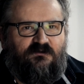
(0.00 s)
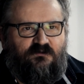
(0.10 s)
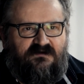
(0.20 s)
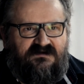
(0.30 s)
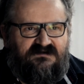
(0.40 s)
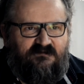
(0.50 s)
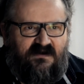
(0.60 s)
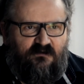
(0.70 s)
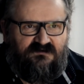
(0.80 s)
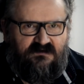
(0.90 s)
które z
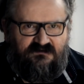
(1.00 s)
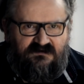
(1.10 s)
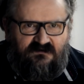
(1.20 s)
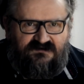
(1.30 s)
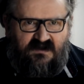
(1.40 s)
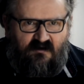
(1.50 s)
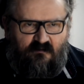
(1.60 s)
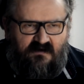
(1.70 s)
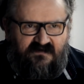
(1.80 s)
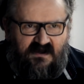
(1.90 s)
Mariuszem Grzegorzkiem
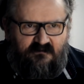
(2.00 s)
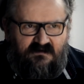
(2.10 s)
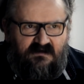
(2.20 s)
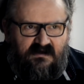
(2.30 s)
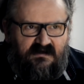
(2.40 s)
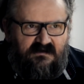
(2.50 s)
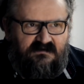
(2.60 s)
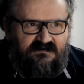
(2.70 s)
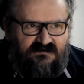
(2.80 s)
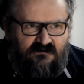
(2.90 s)
omawiamy,
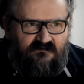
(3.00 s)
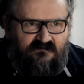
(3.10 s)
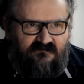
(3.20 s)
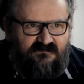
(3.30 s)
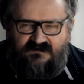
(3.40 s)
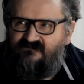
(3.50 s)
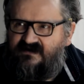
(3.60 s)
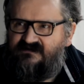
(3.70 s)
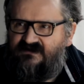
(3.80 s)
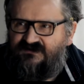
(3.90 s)
są, są
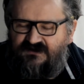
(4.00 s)
warte